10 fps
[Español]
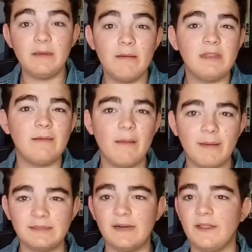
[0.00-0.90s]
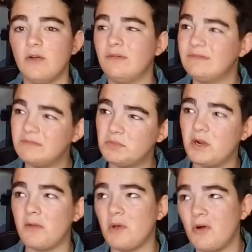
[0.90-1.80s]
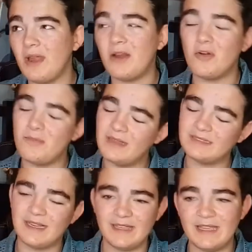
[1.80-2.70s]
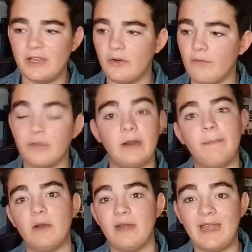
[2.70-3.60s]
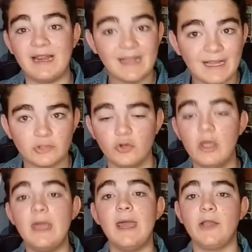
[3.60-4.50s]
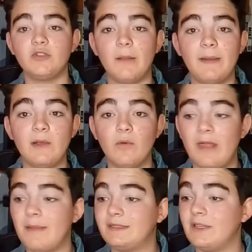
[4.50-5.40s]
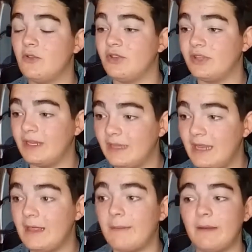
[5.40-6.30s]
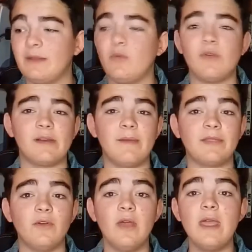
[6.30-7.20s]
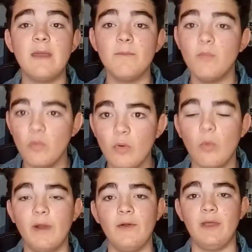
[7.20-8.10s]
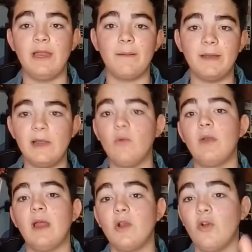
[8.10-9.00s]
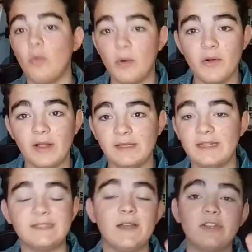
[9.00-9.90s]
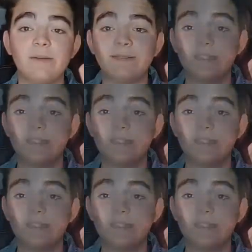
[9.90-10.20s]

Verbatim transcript: mínimamente me va a pasar. Digo, oh, bueno, a lo mejor hay algo más aquí que no funciona, pero ni al caso. Es una película demasiado entretenida para mí, tiene un remazo muy bueno. Y la película, lo bueno que tiene es que no se